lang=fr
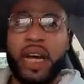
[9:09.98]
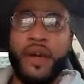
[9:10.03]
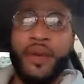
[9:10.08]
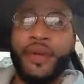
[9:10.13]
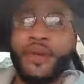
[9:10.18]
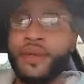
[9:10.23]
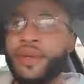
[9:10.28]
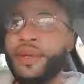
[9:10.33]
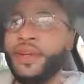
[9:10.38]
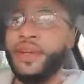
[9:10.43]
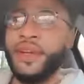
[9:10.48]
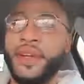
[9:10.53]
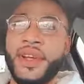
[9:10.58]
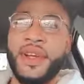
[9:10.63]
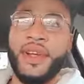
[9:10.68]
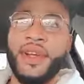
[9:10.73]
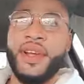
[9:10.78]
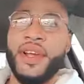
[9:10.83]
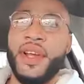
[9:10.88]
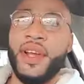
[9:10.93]
l'heure.
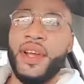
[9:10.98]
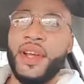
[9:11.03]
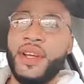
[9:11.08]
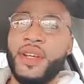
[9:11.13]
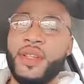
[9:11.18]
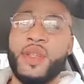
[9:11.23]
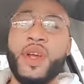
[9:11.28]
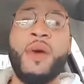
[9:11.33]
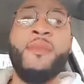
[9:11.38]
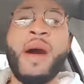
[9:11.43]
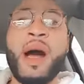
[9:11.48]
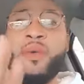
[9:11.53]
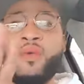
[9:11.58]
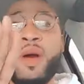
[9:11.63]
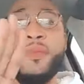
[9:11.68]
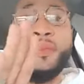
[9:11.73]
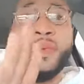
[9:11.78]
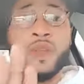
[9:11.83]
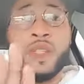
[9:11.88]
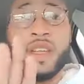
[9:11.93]
Donc ma
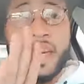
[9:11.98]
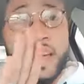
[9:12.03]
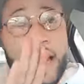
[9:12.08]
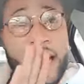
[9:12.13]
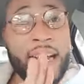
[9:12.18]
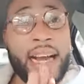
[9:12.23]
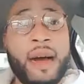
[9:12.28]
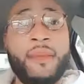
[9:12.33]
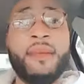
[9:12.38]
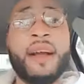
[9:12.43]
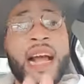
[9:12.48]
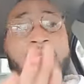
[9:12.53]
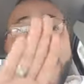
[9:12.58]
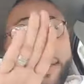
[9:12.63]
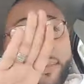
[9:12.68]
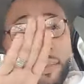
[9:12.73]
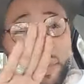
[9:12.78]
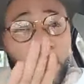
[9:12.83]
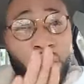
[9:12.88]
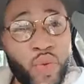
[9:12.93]
épouse Kenkam,
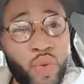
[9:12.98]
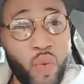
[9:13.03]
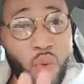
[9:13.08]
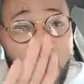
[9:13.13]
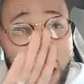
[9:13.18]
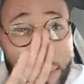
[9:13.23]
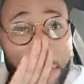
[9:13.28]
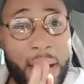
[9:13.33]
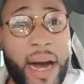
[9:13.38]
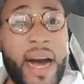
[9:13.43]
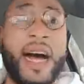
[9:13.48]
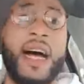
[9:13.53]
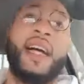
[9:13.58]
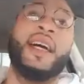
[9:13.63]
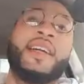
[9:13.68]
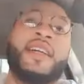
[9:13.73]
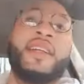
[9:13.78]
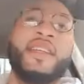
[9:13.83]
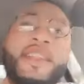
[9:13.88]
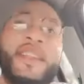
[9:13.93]
calme-toi ma.
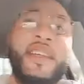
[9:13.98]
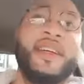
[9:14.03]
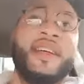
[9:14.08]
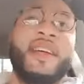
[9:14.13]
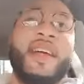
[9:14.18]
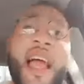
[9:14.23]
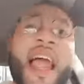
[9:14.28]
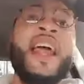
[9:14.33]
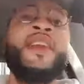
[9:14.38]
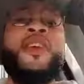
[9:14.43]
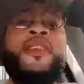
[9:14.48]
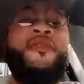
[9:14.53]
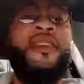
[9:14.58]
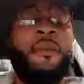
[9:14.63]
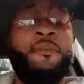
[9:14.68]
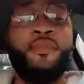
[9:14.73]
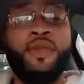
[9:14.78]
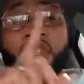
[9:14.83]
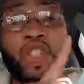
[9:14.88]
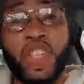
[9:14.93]
Elle ne va
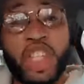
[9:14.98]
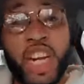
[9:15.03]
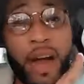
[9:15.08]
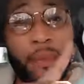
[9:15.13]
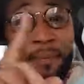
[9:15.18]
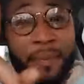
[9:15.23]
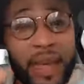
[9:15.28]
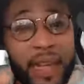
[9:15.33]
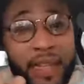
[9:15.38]
plus jamais